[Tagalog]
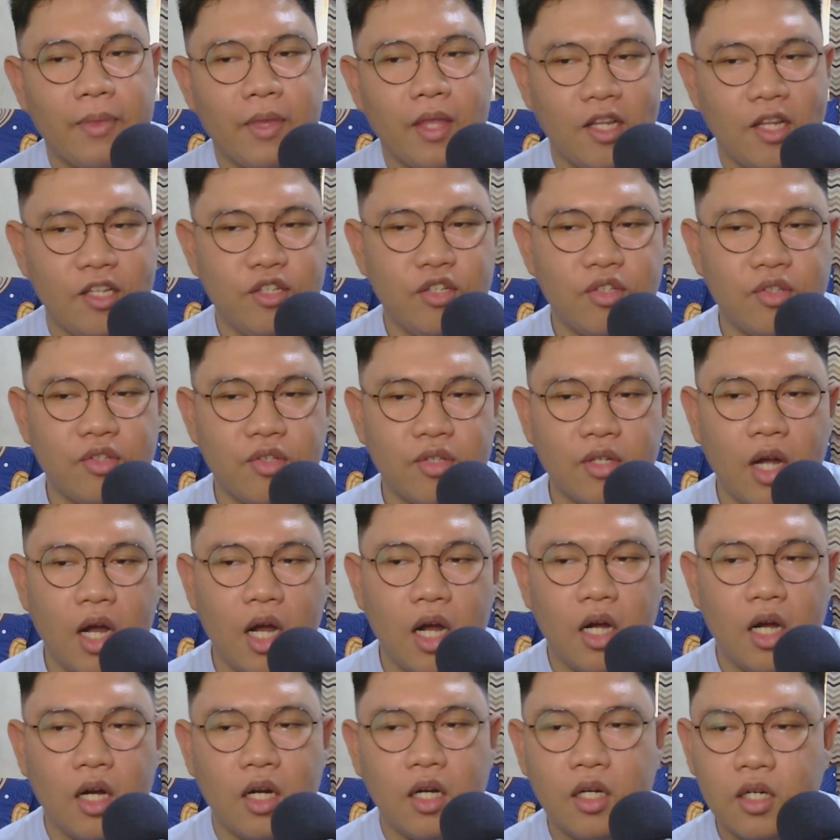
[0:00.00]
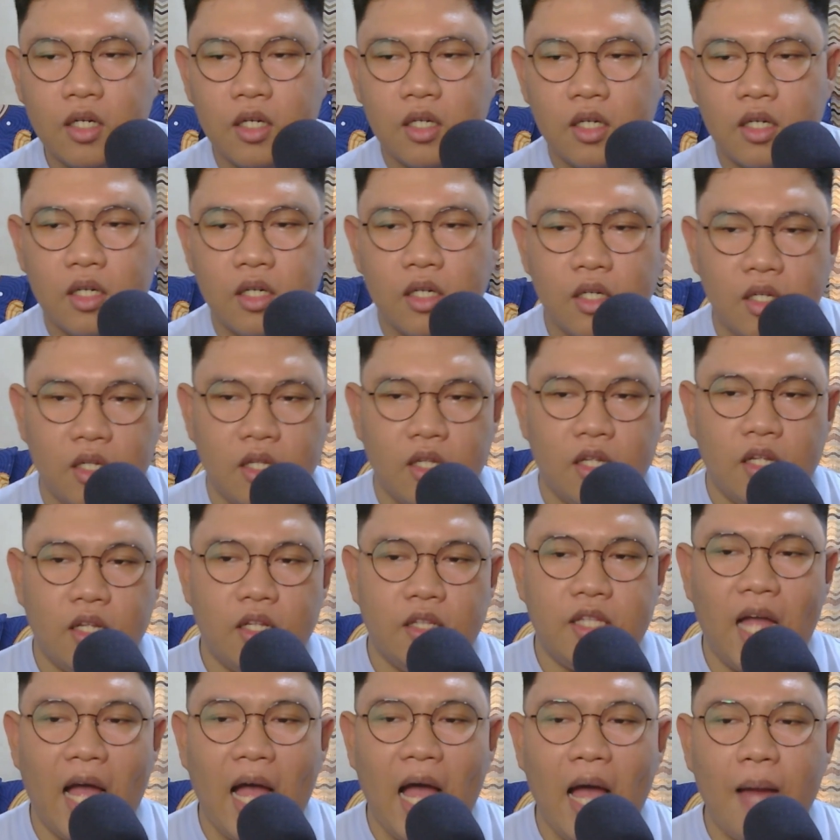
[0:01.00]
Diyos ko!
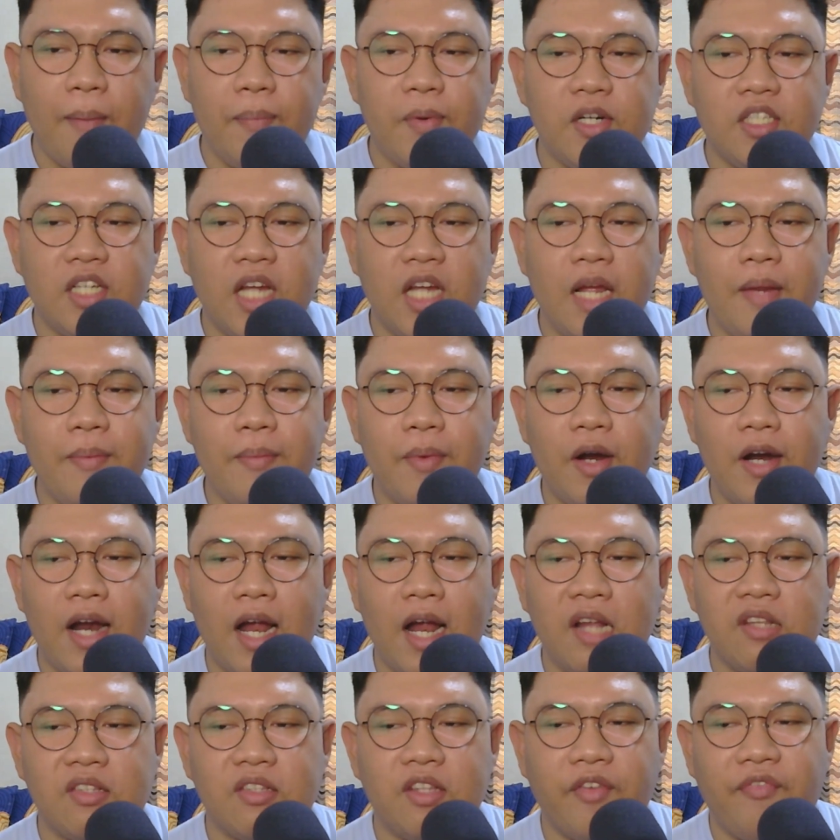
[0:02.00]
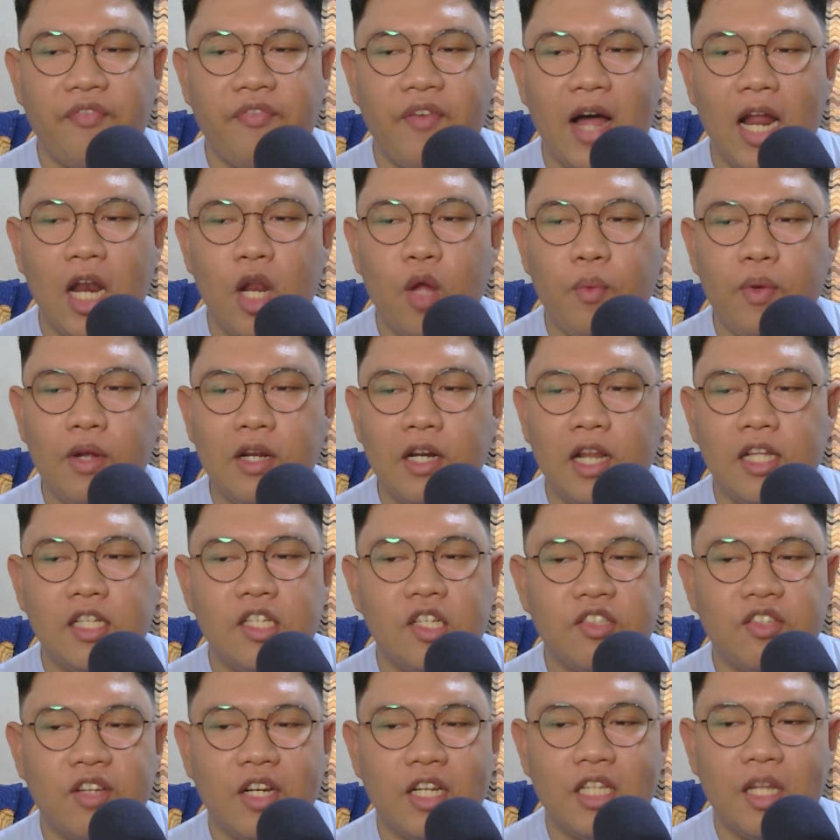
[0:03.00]
The upper chamber has the following
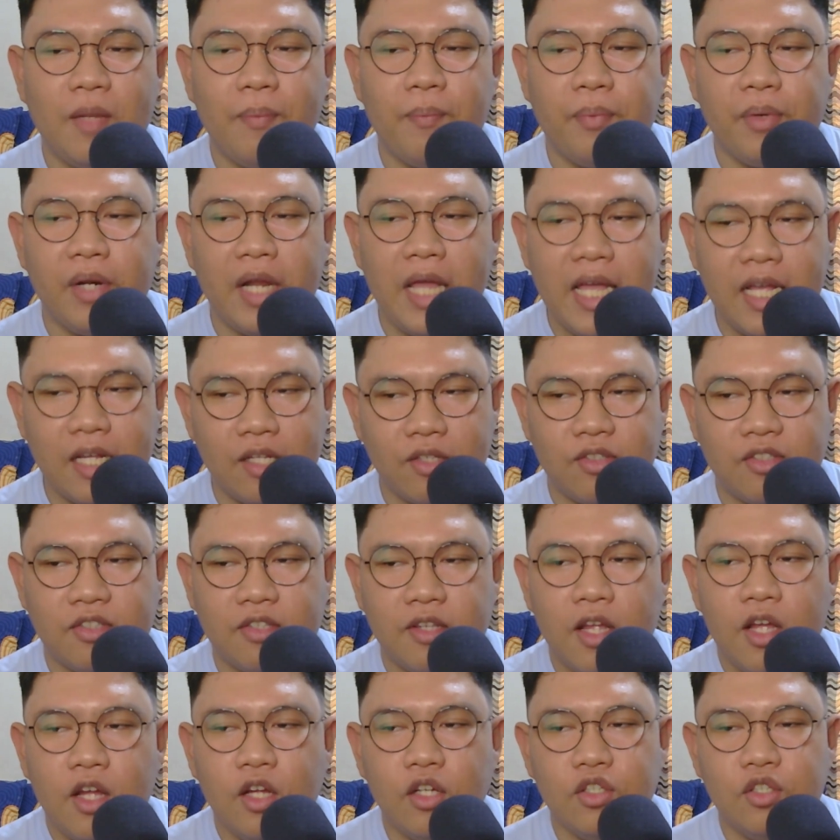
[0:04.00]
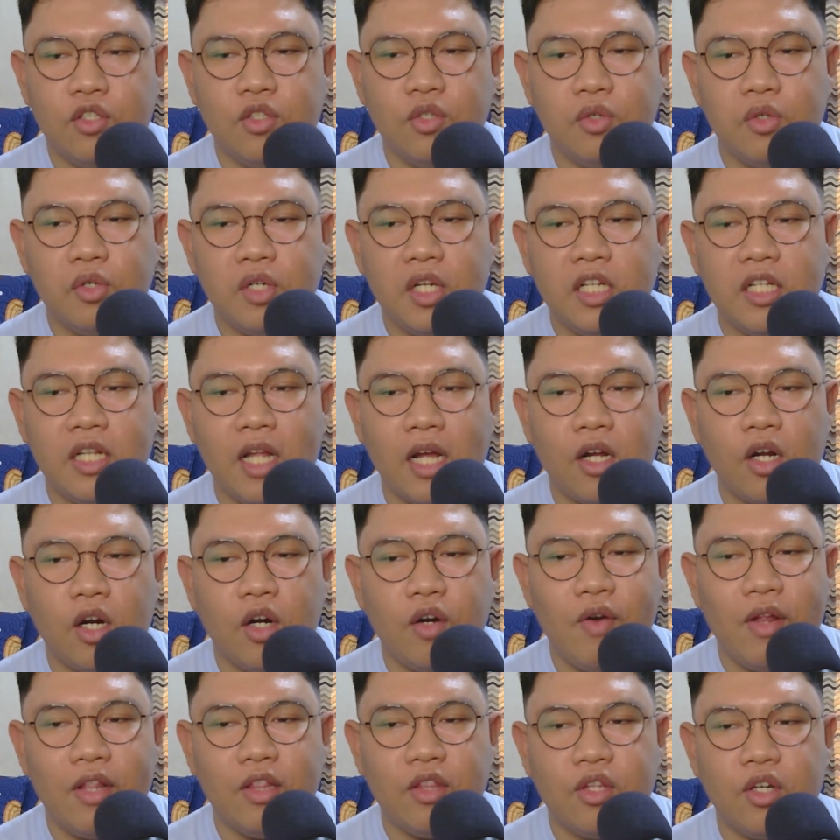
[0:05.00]
legislative breaks during the
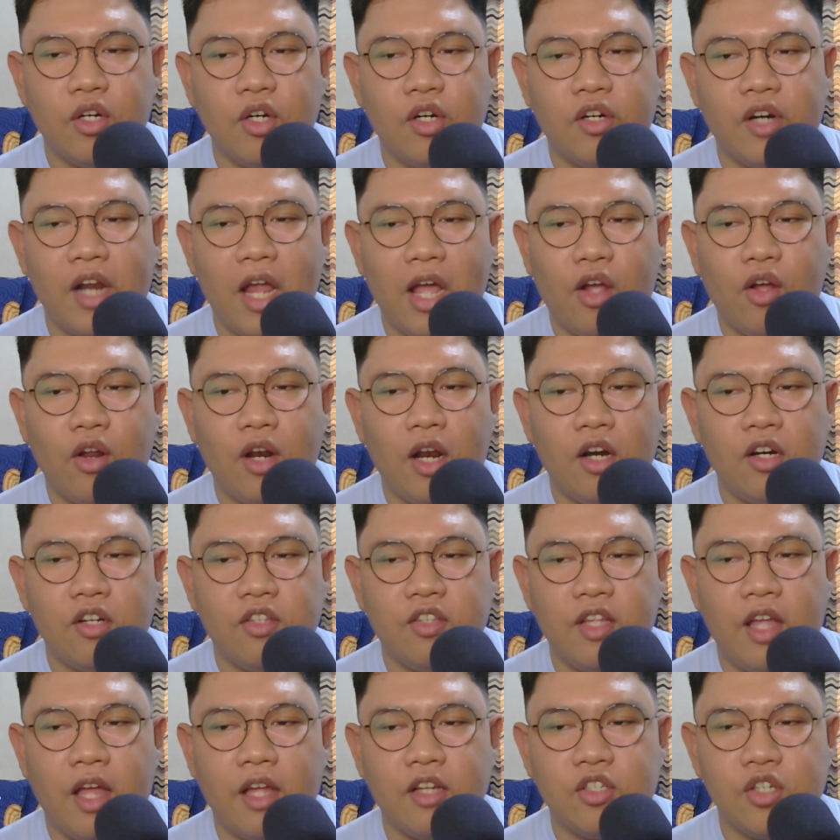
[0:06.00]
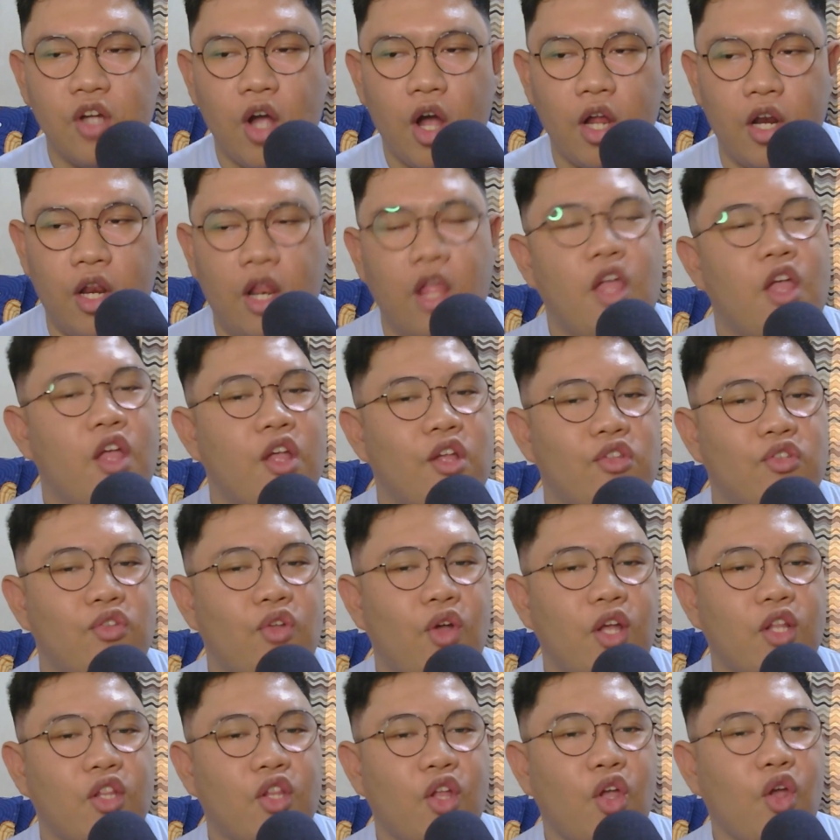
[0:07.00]
current third regular session.
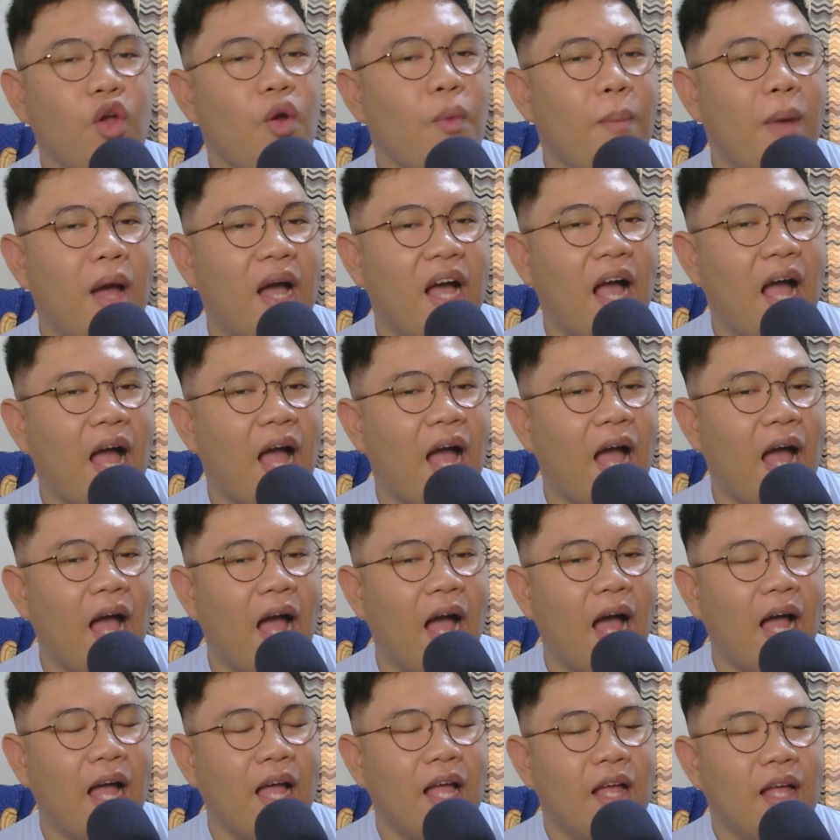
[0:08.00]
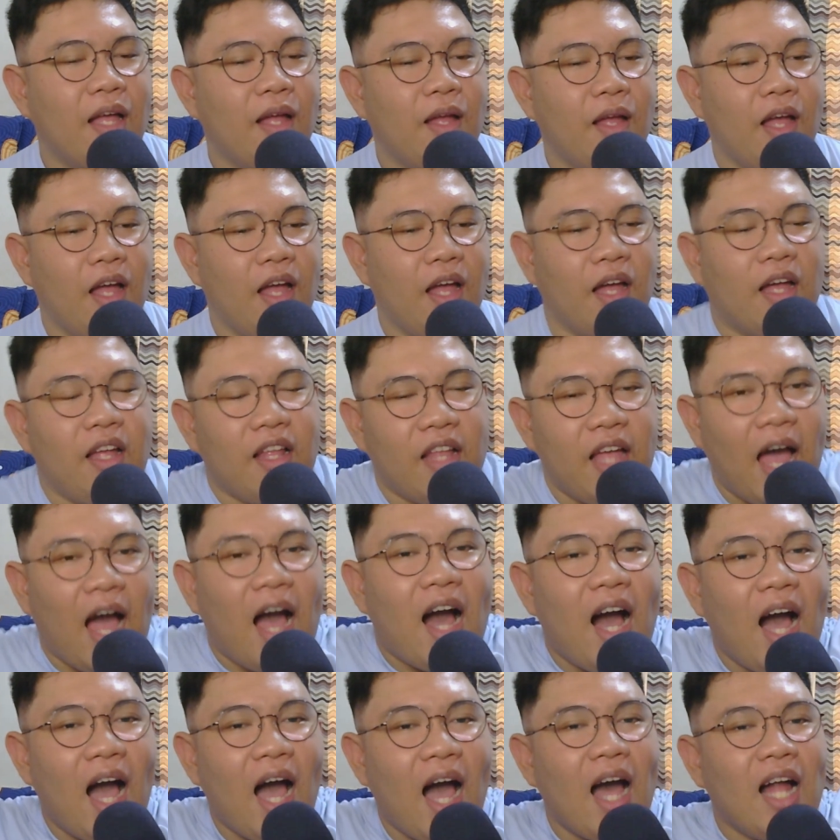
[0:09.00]
So ito yung mga
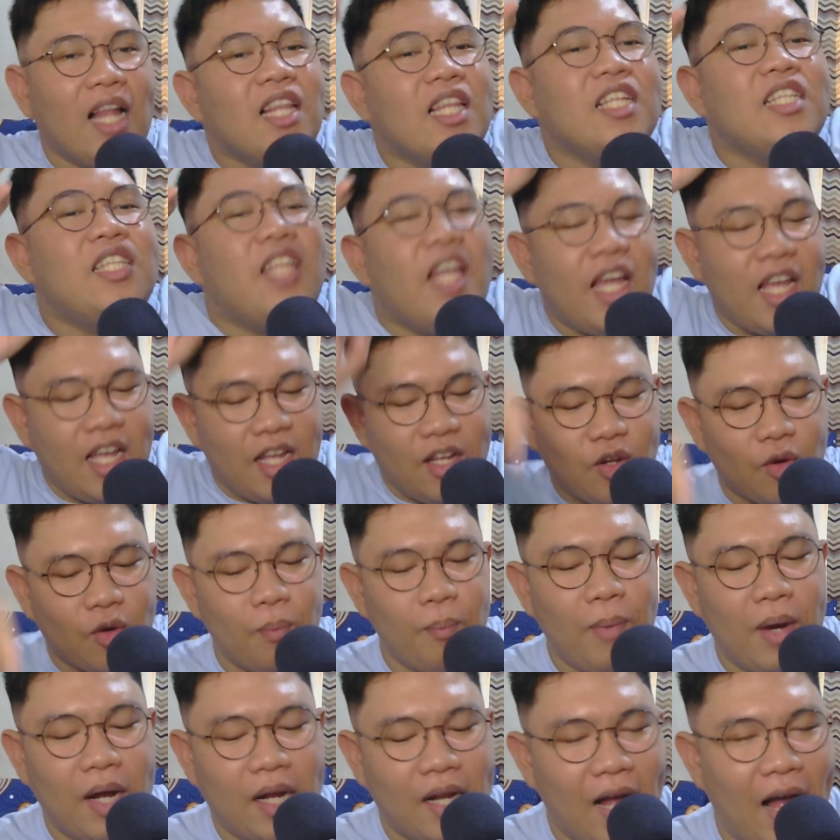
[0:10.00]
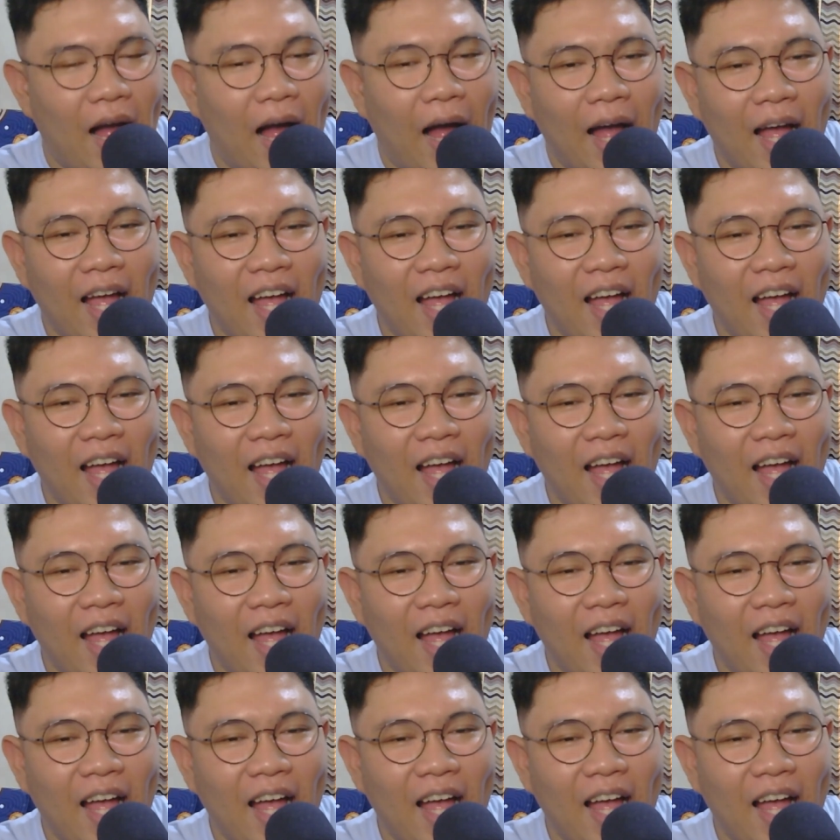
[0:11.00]
holiday kumbaga.